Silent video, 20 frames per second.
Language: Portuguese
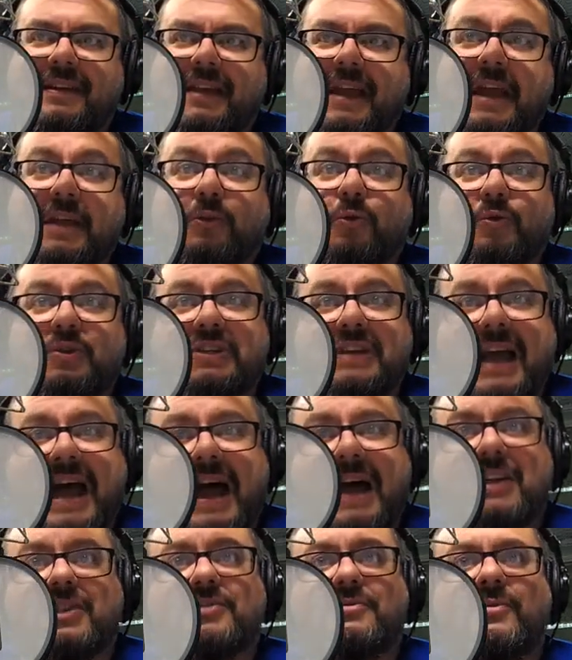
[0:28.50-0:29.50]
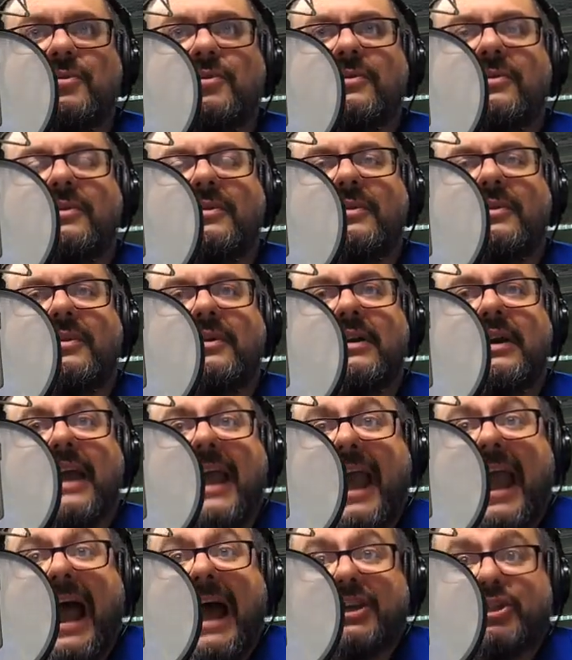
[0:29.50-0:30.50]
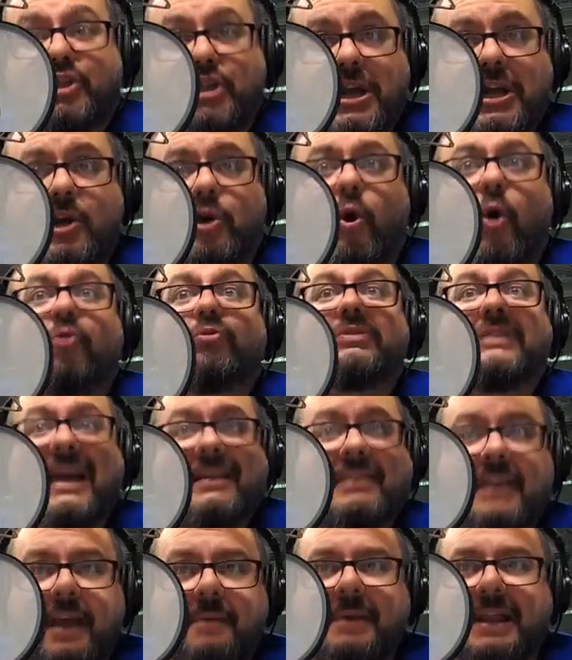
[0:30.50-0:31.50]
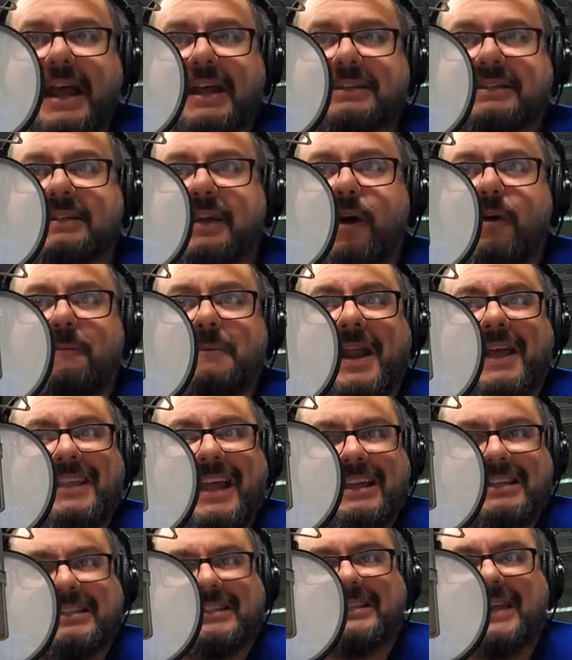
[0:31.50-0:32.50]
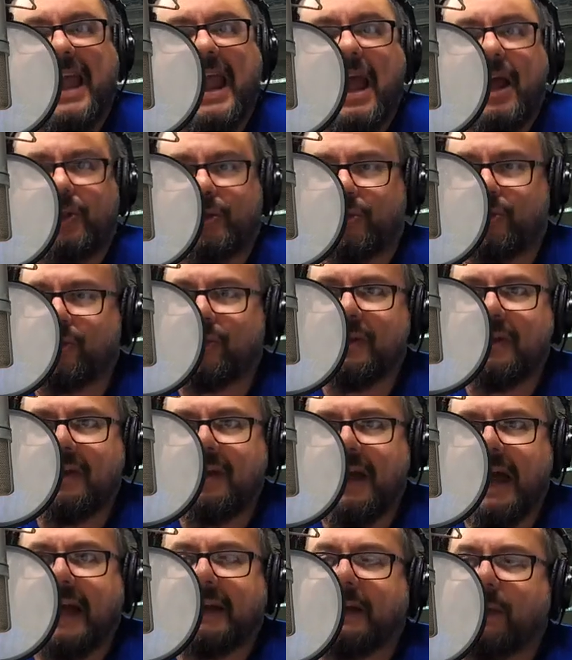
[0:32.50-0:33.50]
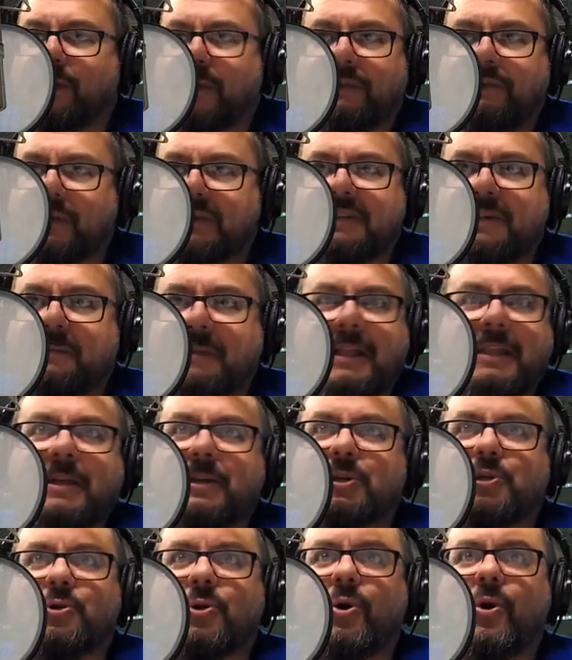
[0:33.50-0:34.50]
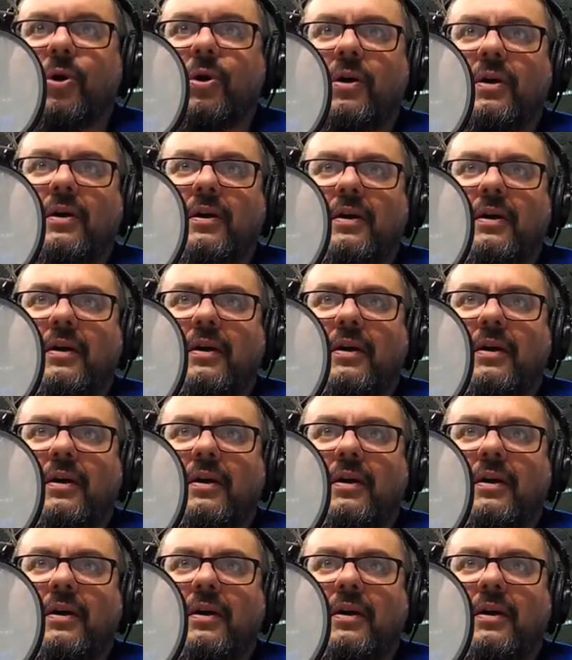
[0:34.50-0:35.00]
Entusiasmo é agir com determinação para dar certo aquilo que você planejou